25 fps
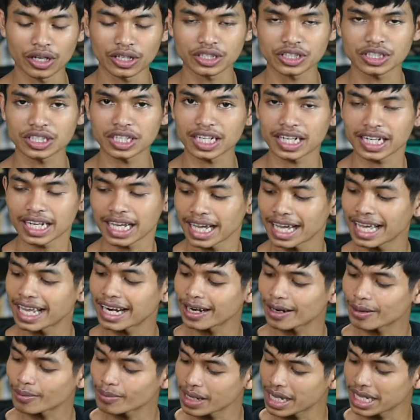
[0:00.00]
Corsair
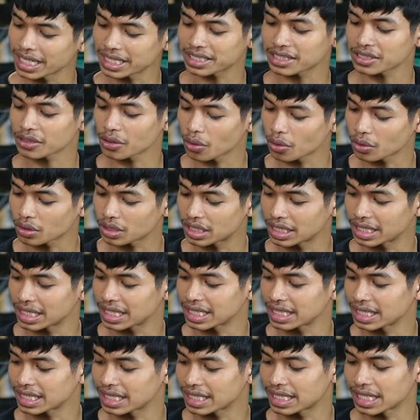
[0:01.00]
L Max
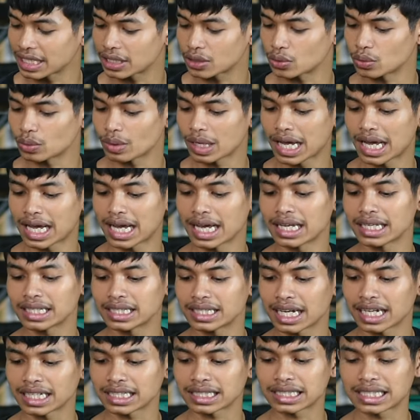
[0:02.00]
OD32
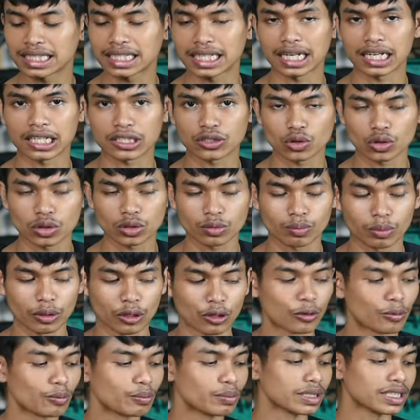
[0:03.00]
yang single shoot
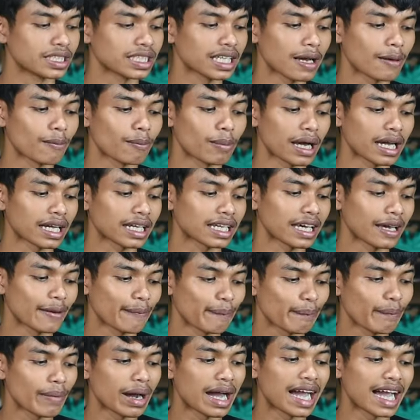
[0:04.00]
belum bisa pakai
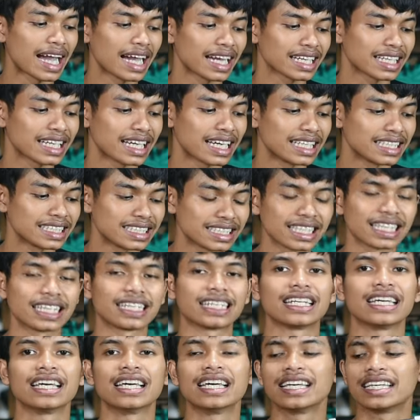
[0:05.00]

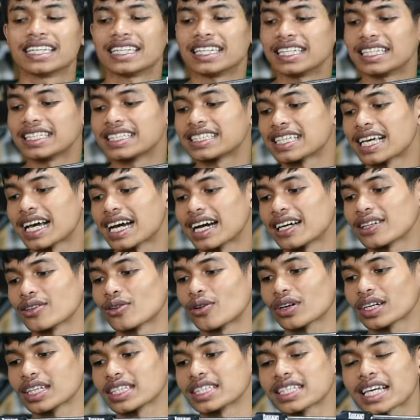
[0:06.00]
magazine. ini sangat
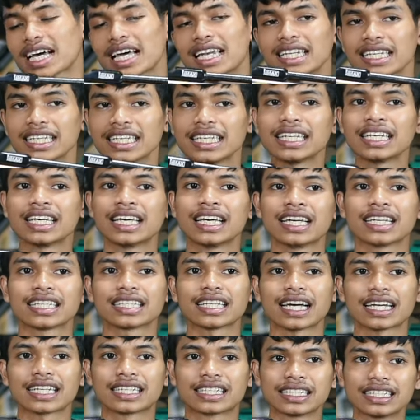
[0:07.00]
oke sekali
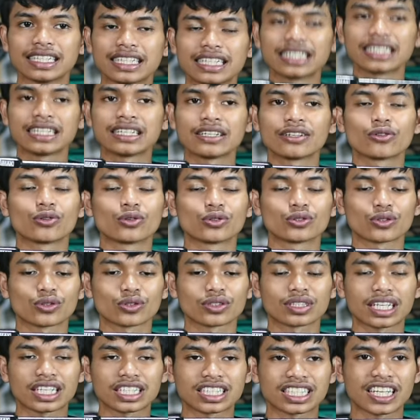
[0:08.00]
tadi untuk
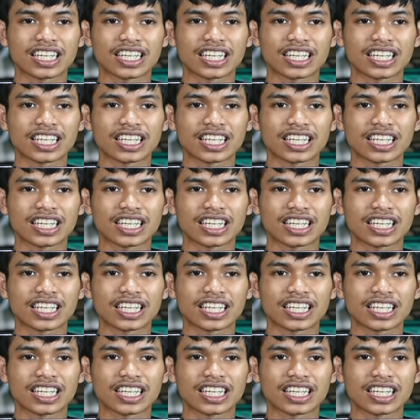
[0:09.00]
tes